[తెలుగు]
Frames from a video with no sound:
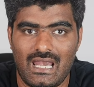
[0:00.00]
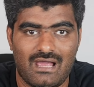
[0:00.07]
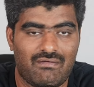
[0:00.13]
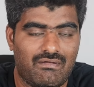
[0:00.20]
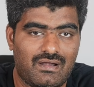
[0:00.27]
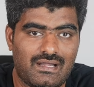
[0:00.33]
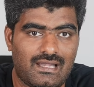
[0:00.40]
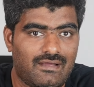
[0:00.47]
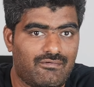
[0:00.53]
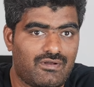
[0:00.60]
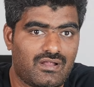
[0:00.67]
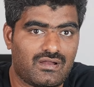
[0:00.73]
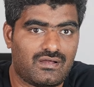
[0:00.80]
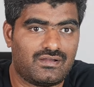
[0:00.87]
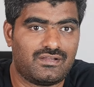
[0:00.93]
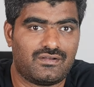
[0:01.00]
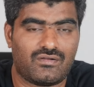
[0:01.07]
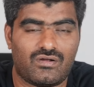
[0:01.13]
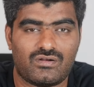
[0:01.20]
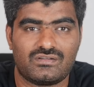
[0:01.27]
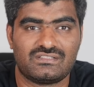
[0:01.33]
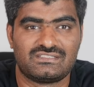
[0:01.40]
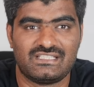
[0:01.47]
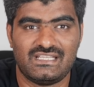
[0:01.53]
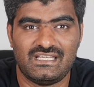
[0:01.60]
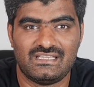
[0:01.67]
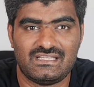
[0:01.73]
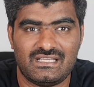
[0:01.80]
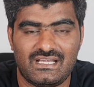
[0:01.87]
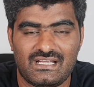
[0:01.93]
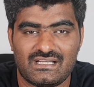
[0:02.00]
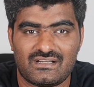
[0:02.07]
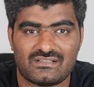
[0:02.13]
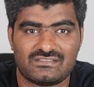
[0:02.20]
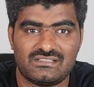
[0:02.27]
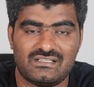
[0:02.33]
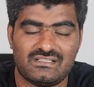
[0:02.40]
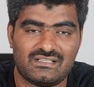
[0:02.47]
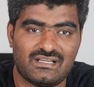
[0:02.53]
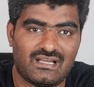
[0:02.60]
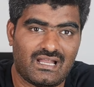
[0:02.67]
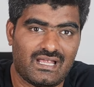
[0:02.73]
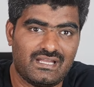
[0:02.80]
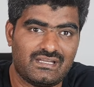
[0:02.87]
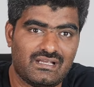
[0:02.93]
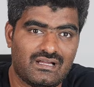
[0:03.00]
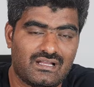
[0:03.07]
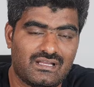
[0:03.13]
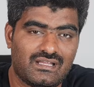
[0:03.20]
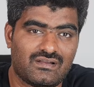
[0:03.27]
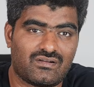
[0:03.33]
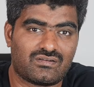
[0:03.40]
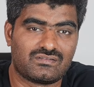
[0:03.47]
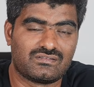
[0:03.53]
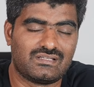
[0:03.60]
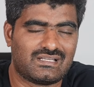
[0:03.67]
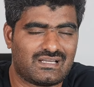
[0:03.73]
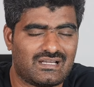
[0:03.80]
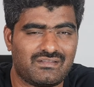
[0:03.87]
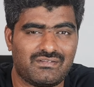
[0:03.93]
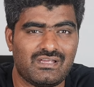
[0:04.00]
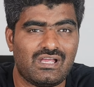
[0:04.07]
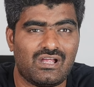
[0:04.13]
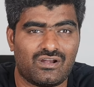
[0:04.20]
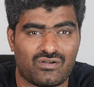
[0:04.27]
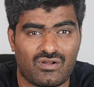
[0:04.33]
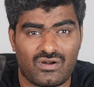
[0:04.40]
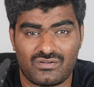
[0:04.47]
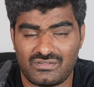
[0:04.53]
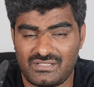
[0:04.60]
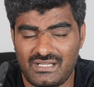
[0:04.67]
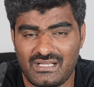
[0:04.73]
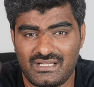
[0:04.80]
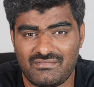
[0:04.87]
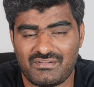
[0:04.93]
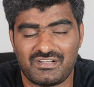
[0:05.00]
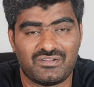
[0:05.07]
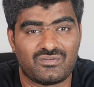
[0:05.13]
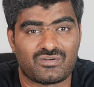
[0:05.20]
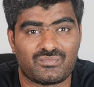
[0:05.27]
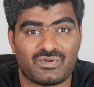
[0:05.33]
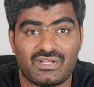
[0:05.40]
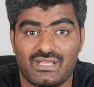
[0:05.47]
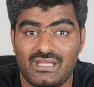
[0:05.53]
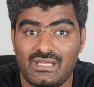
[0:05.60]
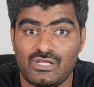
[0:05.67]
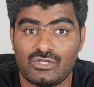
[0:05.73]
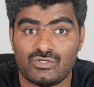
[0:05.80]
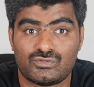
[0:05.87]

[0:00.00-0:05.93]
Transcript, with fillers: లెవెన్ అండ్ లెవెన్ ఆర్ కానీ నార్డ్ సిఈ త్రీ కానీ నార్డ్ సిఈ త్రీ లైట్ కానీ నార్డ్ ఇట్లాంటివి నార్డ్ త్రీ కానీ ఇవన్నీ కూడా మనకి